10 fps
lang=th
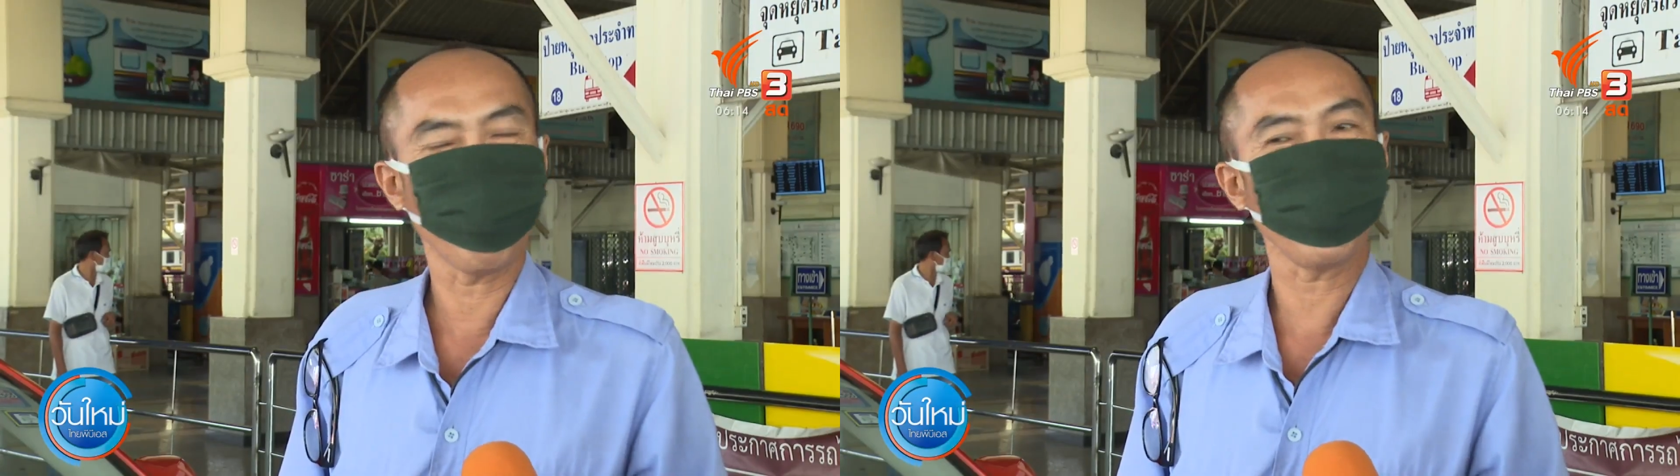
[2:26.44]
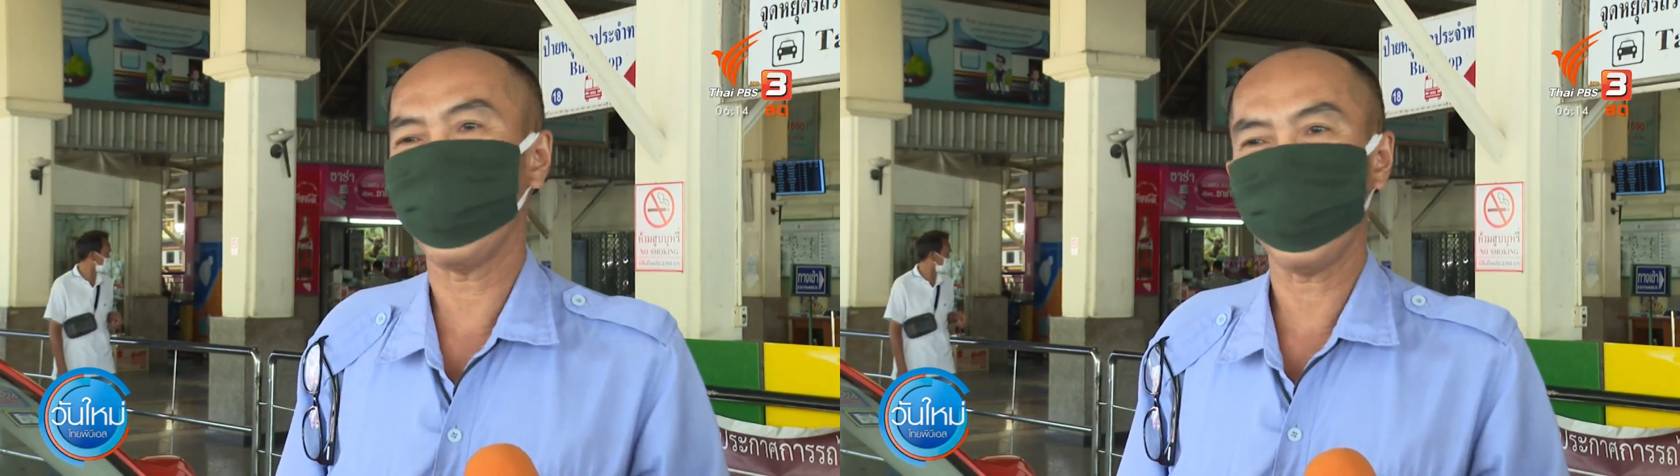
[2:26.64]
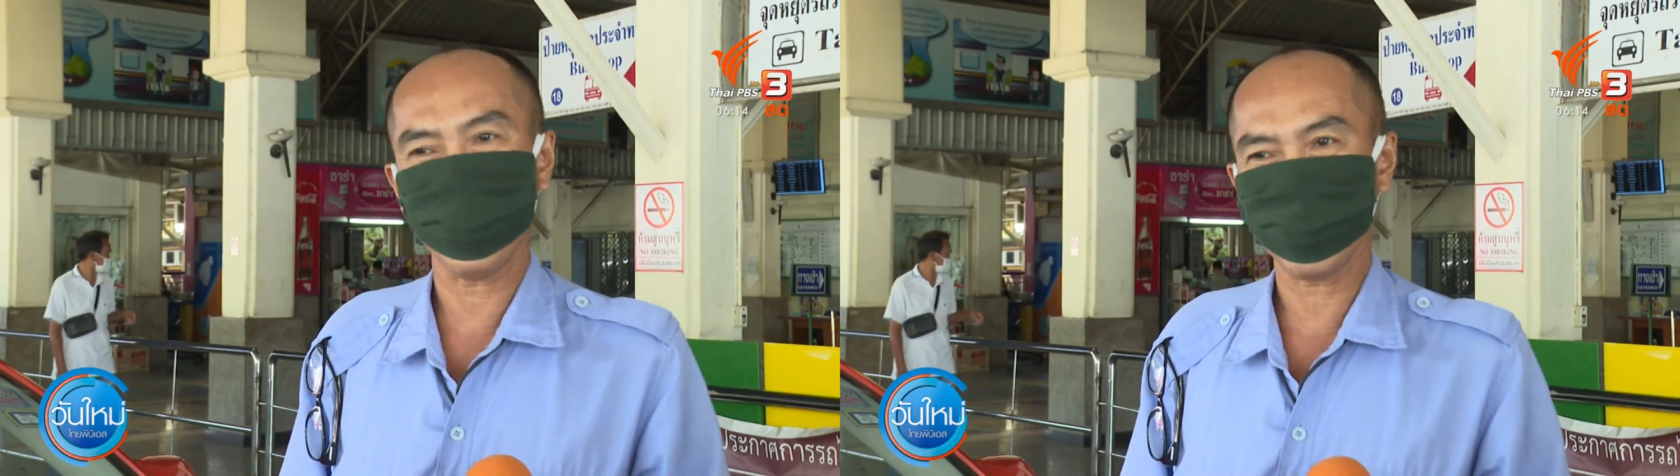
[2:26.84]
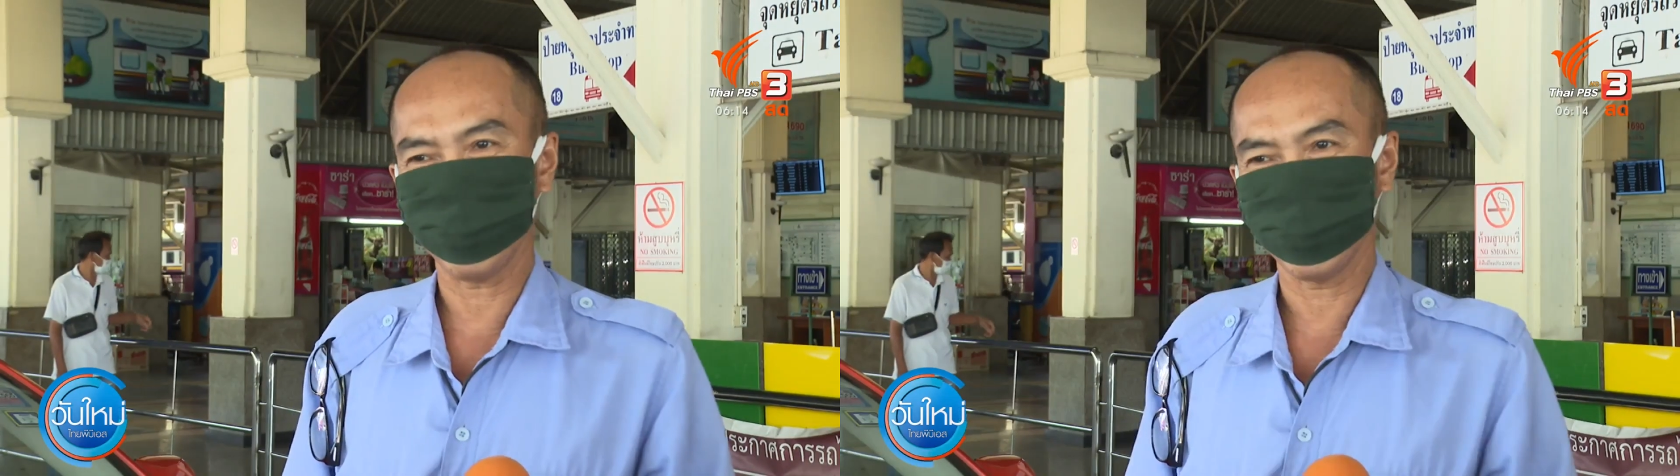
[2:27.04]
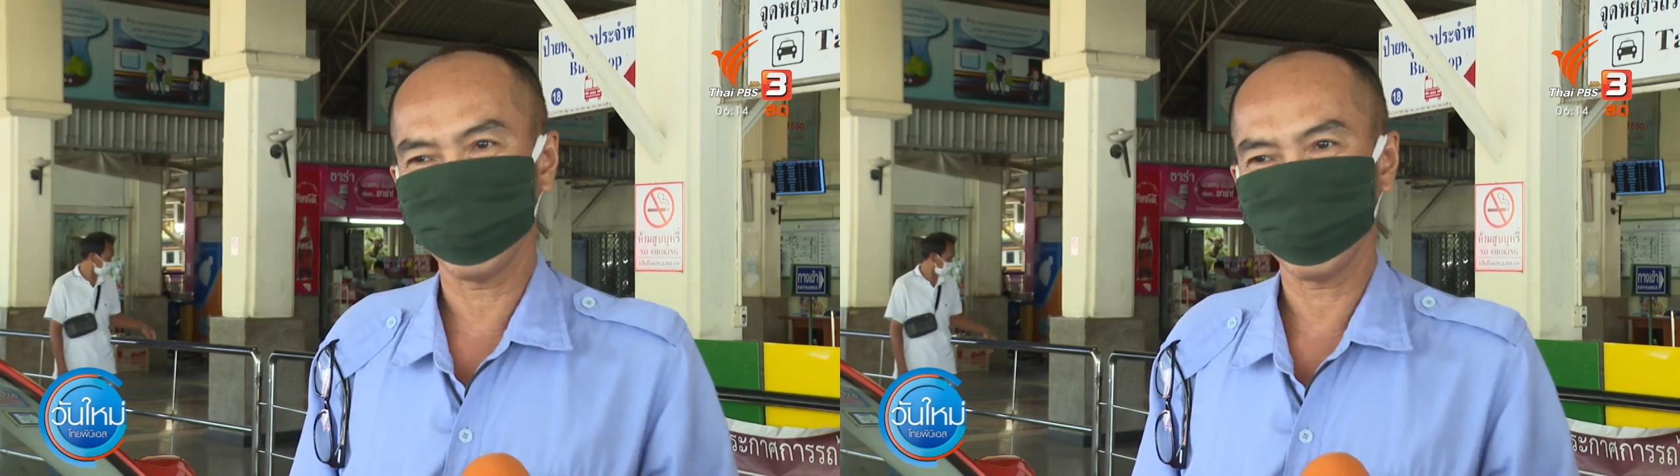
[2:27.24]
หมดเลยนะฮะ
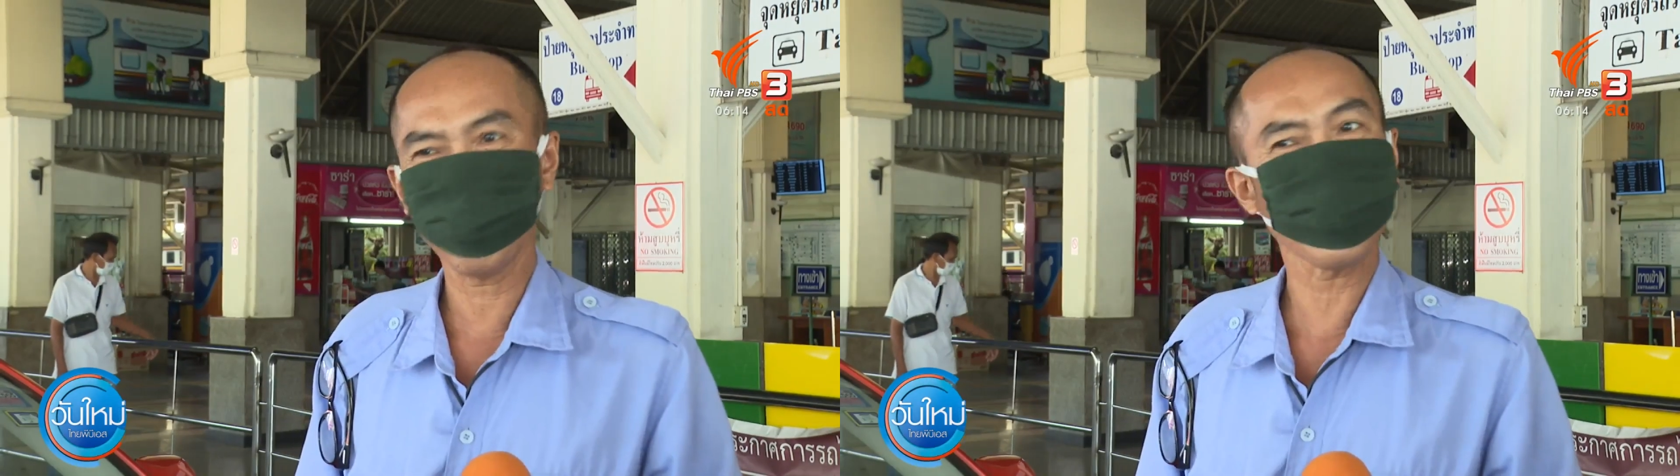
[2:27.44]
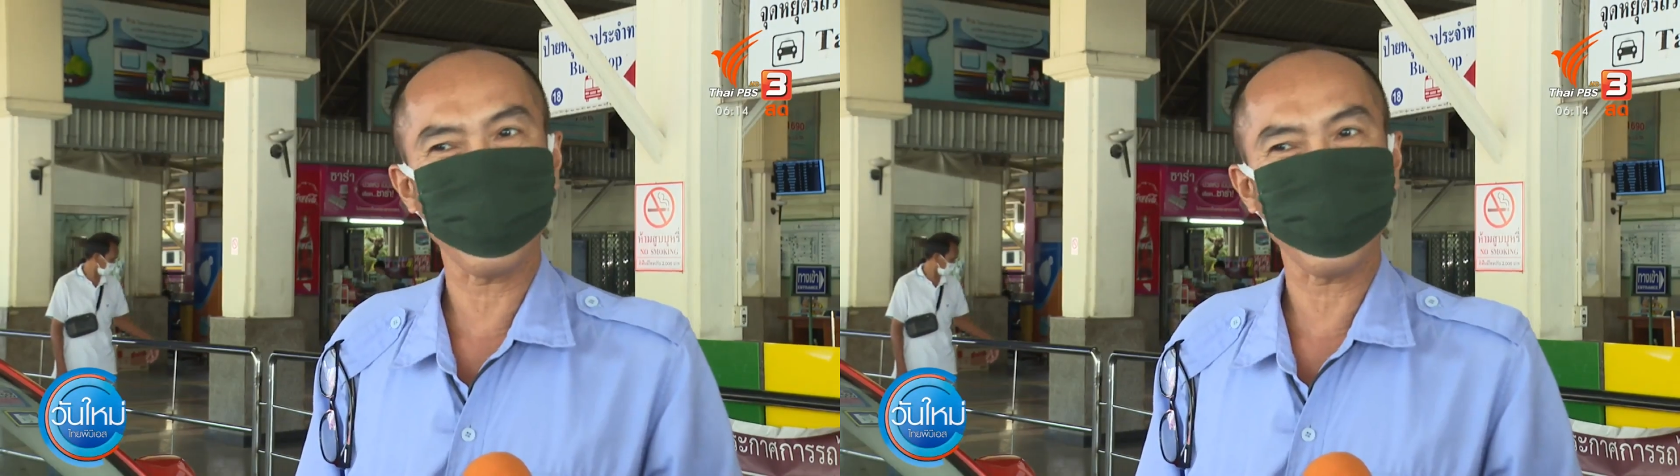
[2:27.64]
ทุก